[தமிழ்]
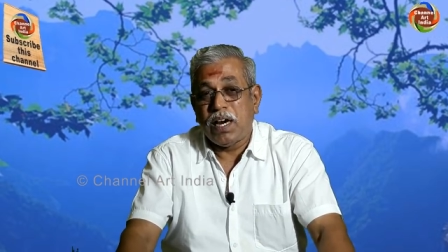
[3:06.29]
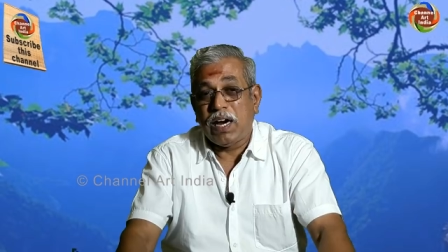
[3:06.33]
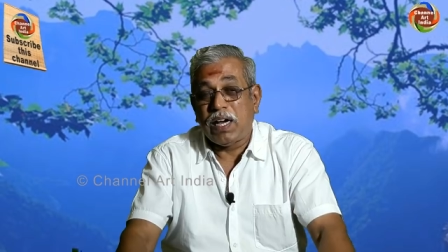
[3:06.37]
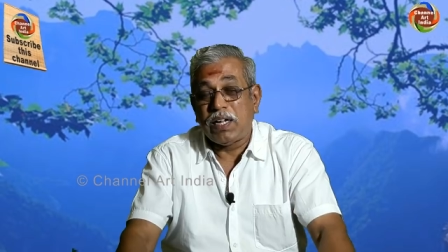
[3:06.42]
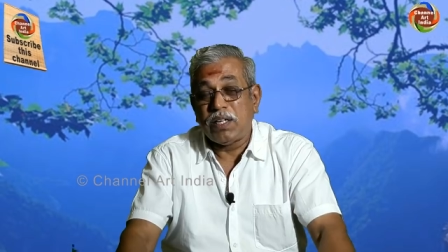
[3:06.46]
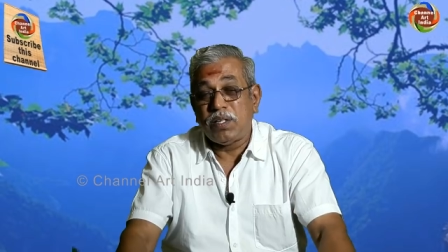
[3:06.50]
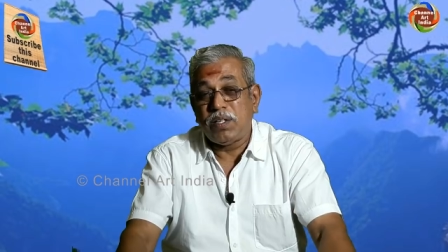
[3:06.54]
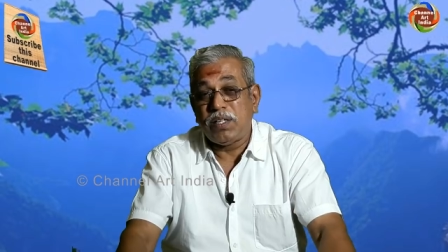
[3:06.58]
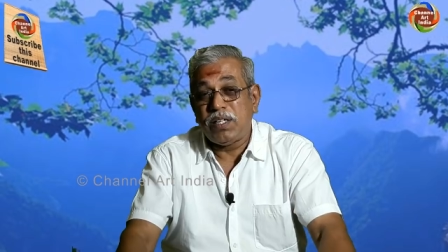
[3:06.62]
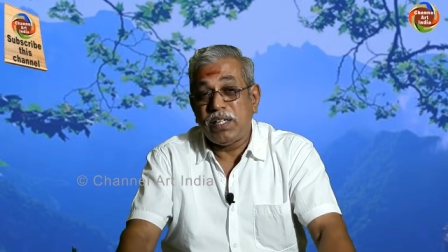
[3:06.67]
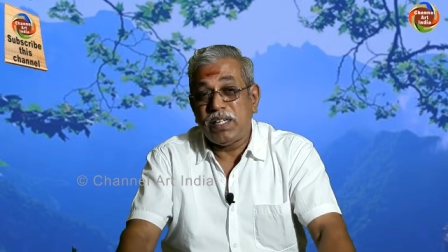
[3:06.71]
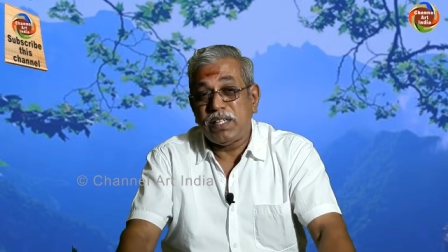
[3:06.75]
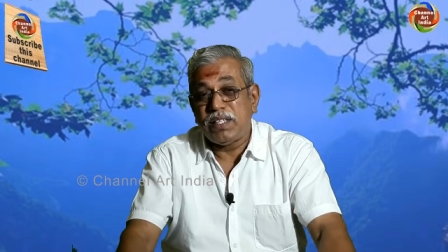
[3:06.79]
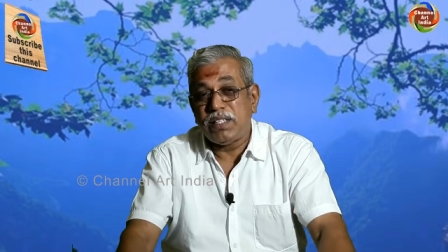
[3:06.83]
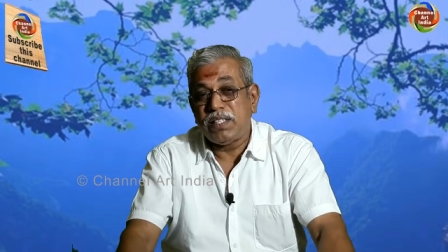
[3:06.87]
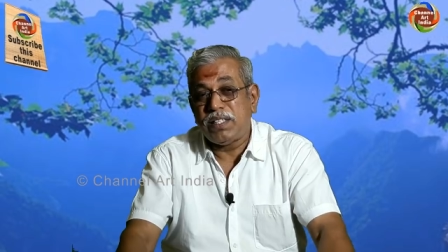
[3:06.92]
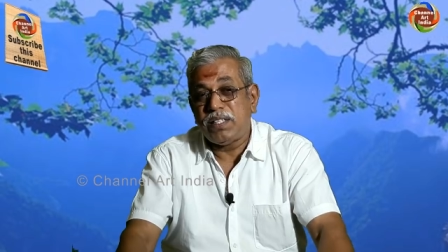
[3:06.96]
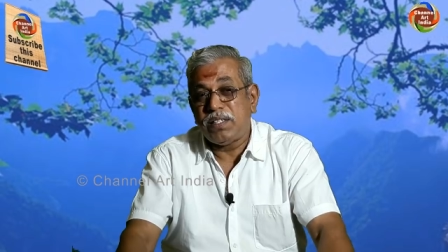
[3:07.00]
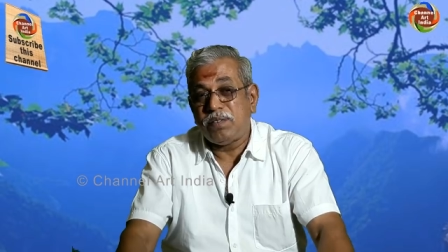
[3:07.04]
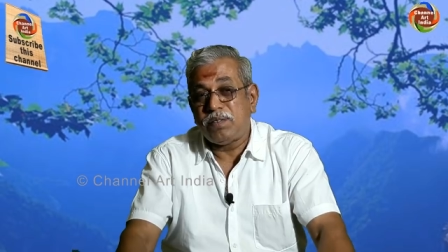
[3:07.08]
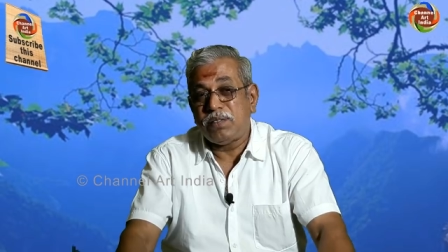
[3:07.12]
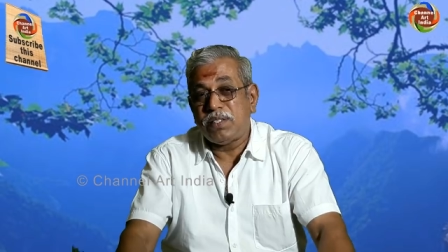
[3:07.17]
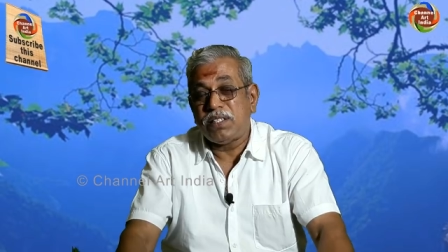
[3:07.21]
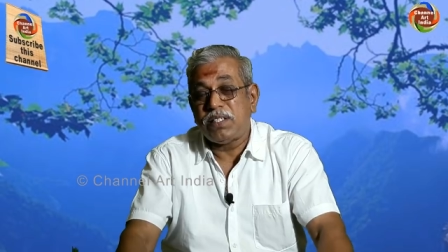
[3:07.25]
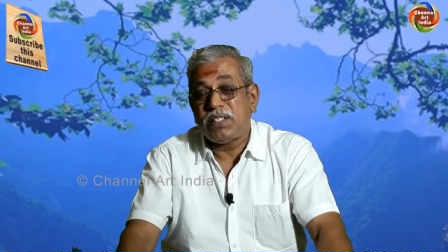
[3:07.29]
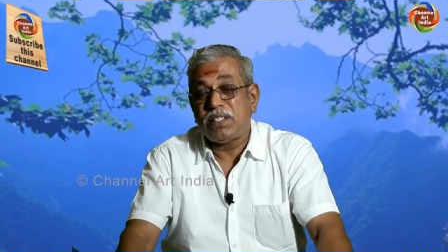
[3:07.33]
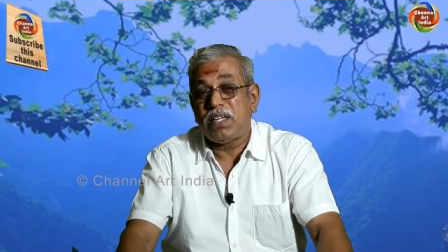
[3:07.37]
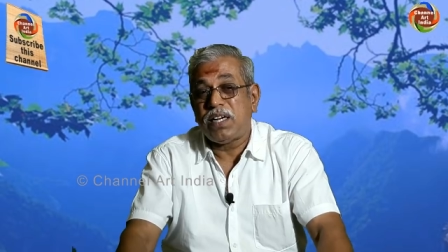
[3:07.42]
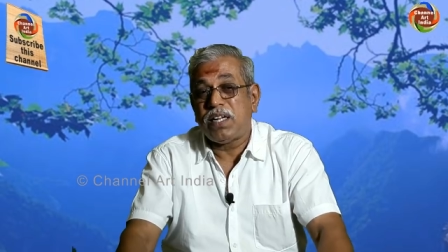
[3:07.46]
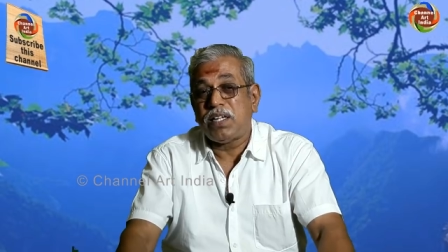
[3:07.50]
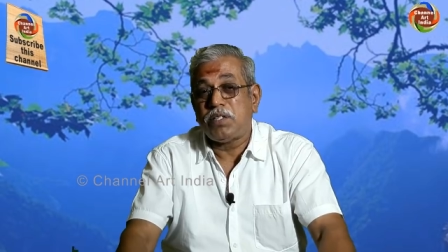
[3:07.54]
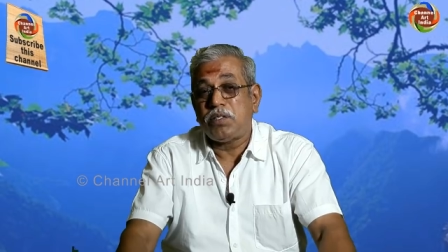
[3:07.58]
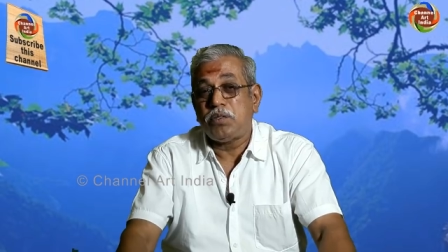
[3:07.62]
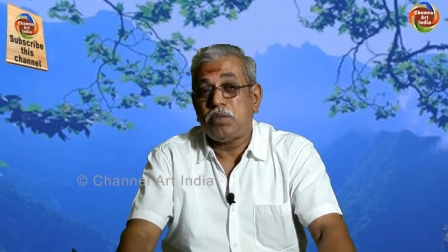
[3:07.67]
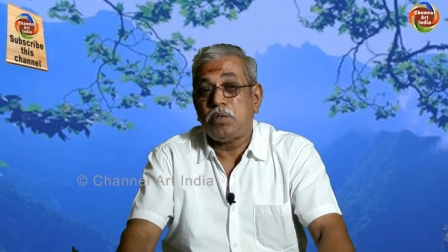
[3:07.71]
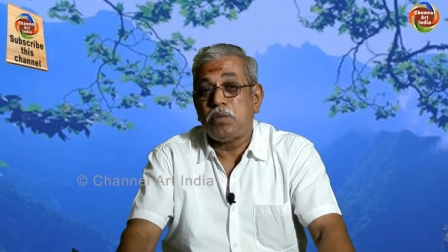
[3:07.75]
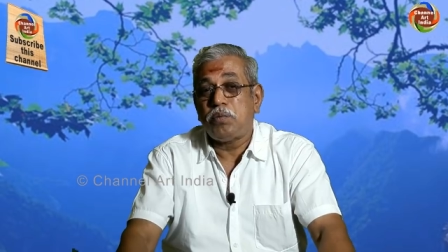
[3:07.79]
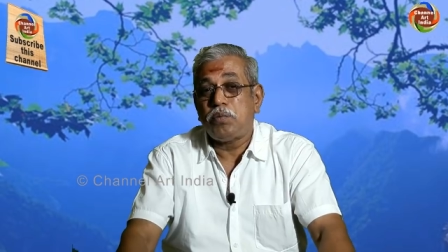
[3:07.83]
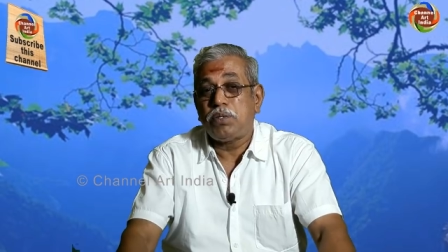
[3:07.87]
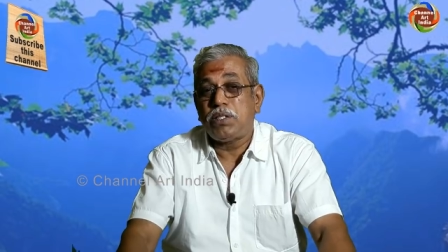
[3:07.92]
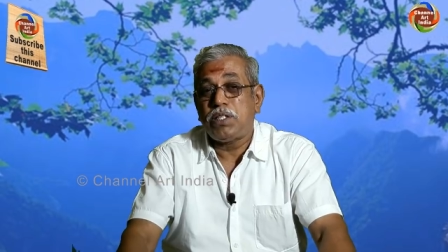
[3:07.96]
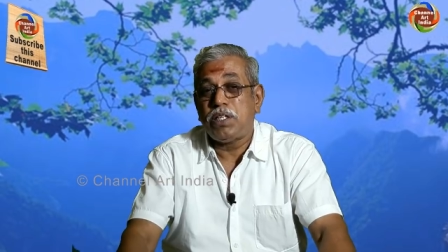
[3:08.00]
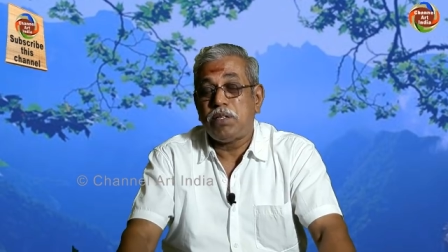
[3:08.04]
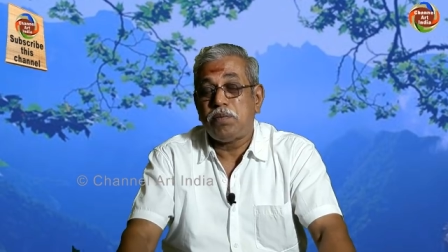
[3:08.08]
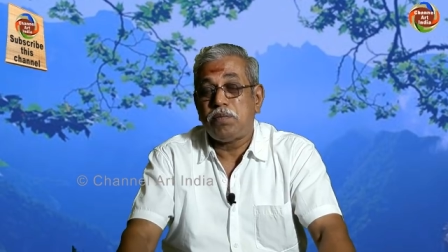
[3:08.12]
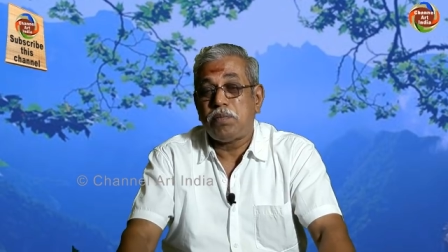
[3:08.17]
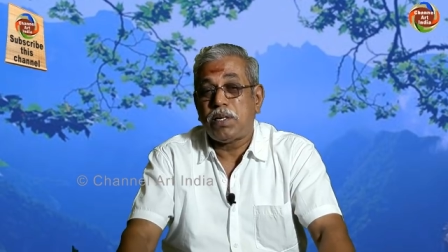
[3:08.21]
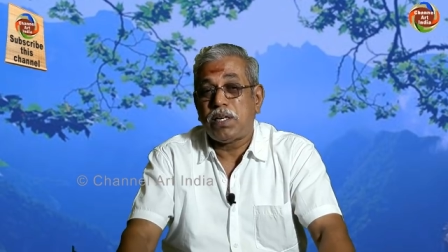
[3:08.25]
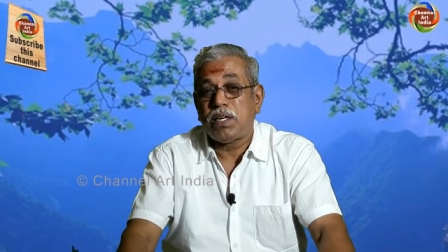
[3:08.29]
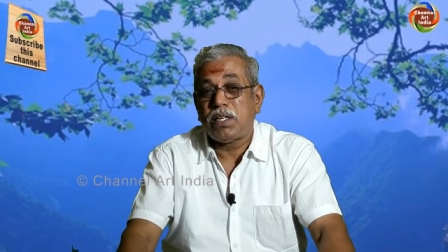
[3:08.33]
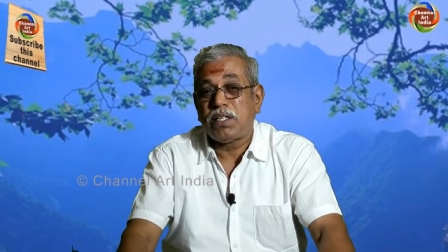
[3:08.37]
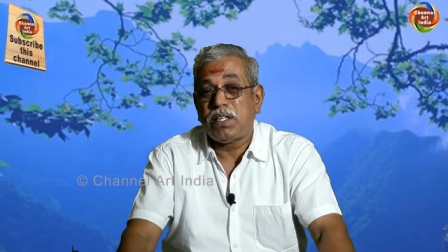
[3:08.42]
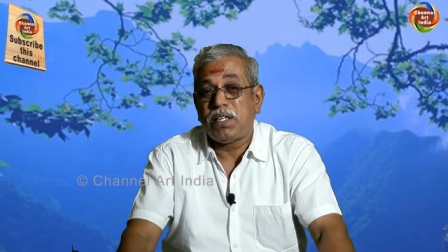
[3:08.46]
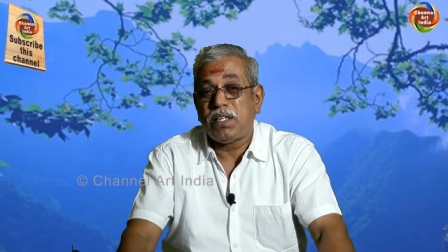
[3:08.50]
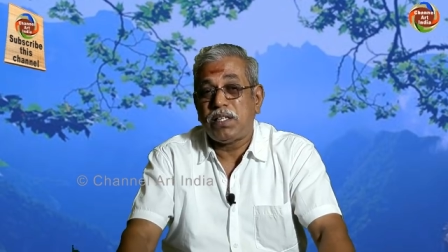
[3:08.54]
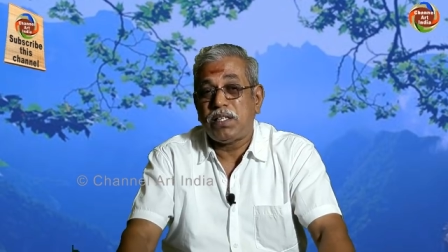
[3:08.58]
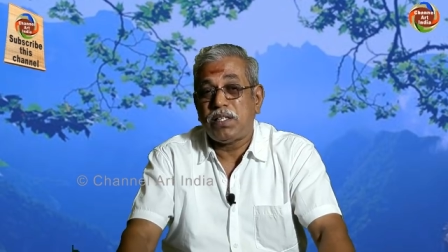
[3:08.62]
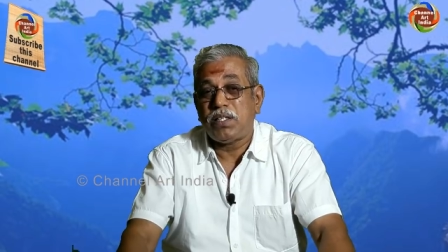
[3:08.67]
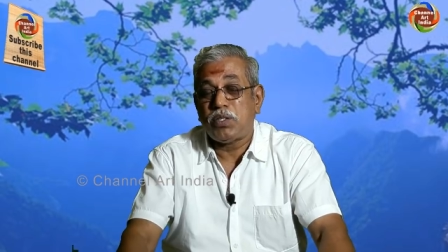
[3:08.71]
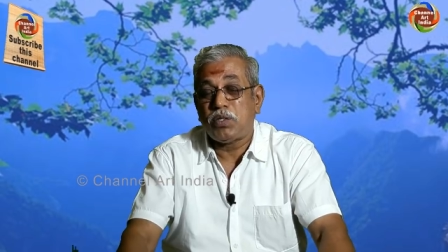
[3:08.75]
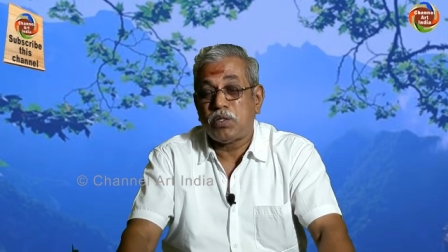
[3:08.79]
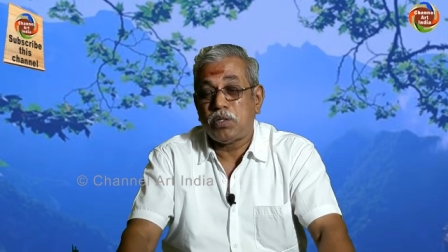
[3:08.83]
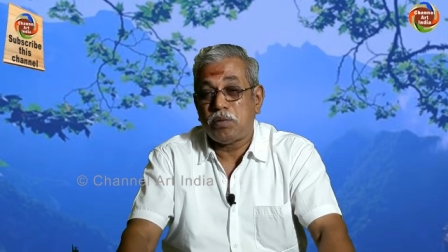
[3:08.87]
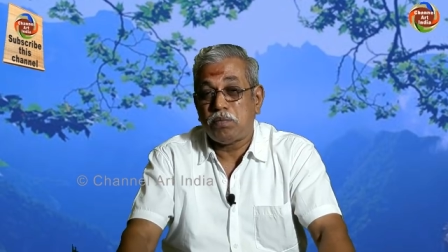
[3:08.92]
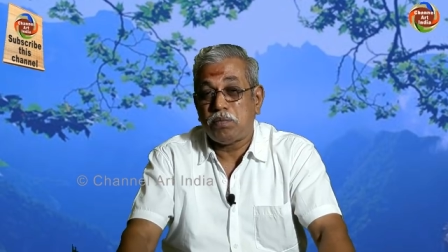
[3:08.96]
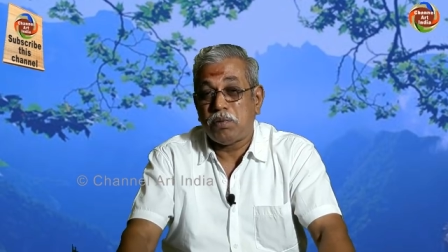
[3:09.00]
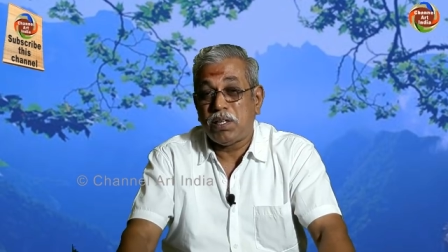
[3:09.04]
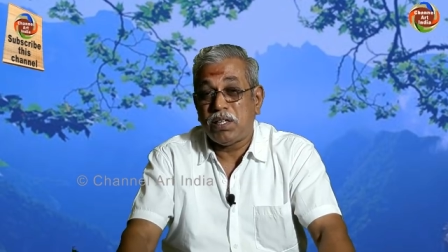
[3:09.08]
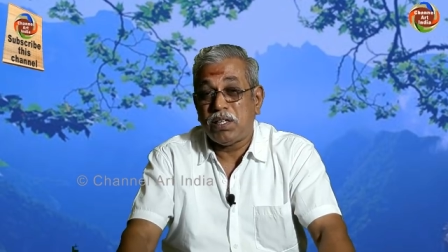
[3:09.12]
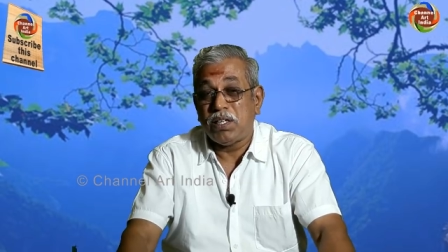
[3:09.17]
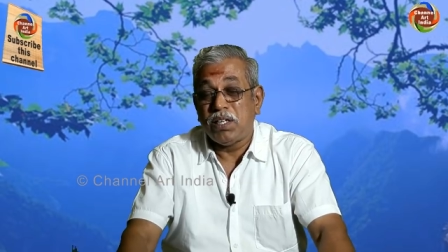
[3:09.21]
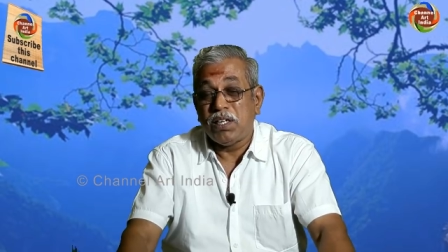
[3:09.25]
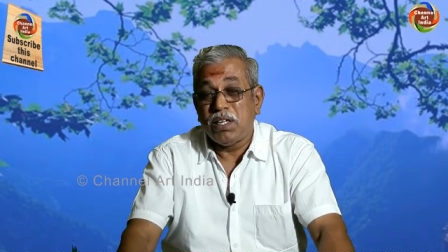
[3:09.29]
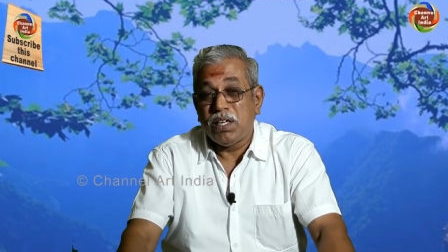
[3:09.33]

அதுலேயும் எந்த விதத்தில் அது முக்கியமானதாக இருக்குன்னு சொன்னோம்னா